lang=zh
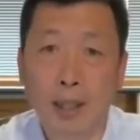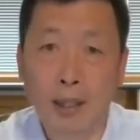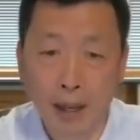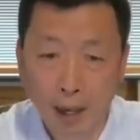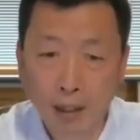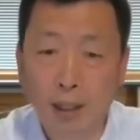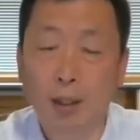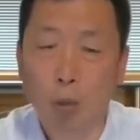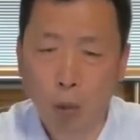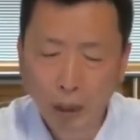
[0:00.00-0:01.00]
这粮
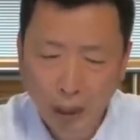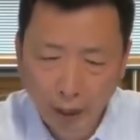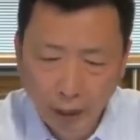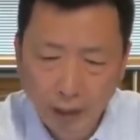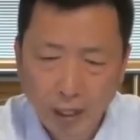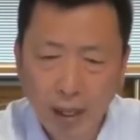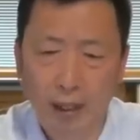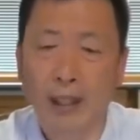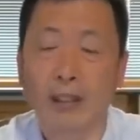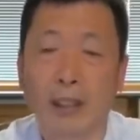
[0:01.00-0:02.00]
食我可以
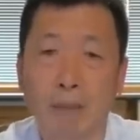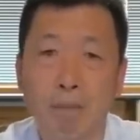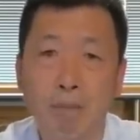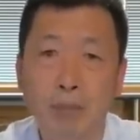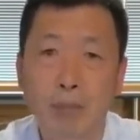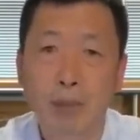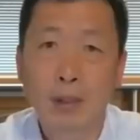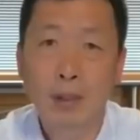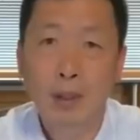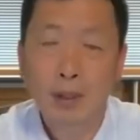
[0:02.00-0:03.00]
借给
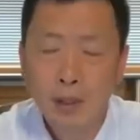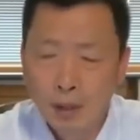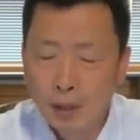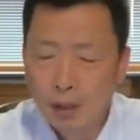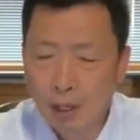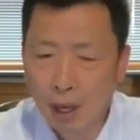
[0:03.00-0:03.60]
你。”